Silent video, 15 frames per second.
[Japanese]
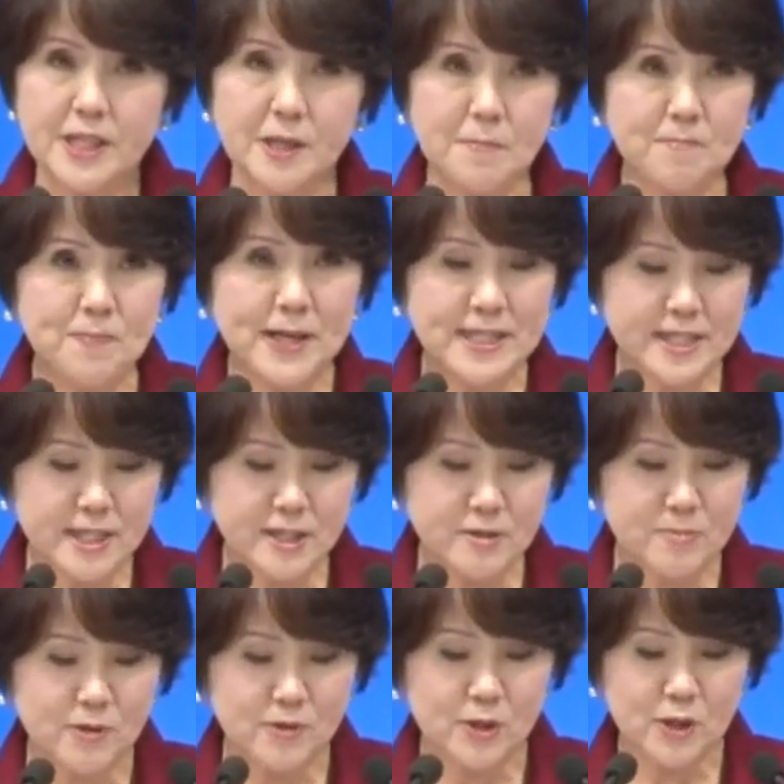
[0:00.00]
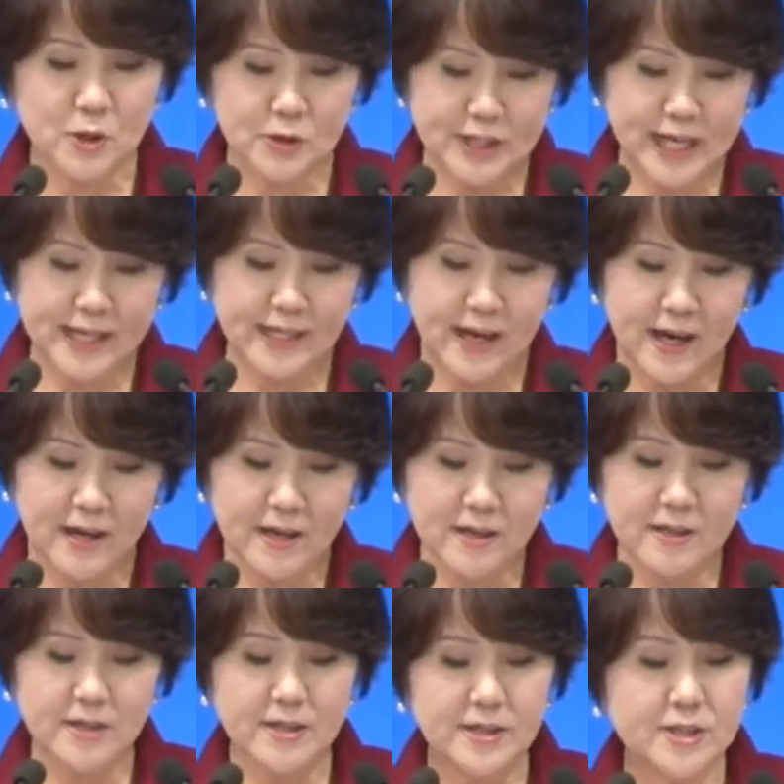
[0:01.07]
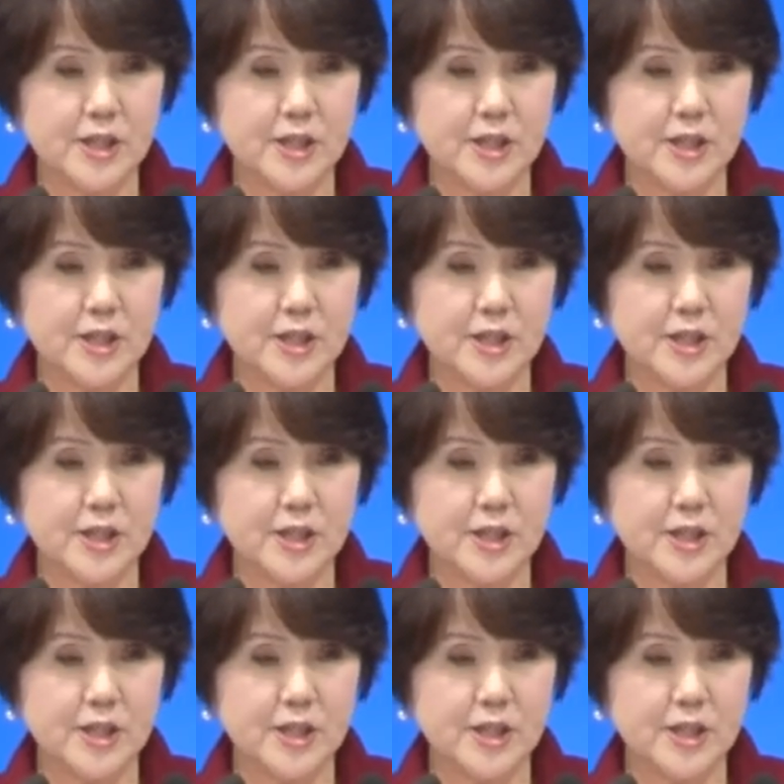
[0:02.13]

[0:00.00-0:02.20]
一般質問で取り上げ